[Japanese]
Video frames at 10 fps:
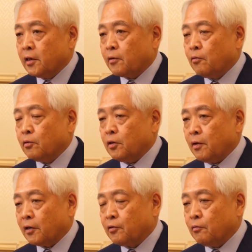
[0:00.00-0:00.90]
らここで
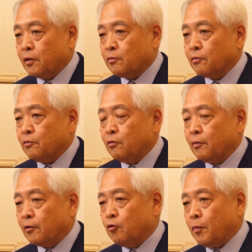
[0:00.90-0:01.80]
は共和党候
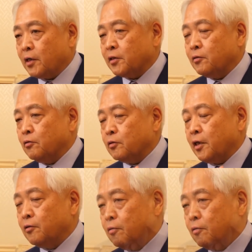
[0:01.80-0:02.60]
補は5%ぐらい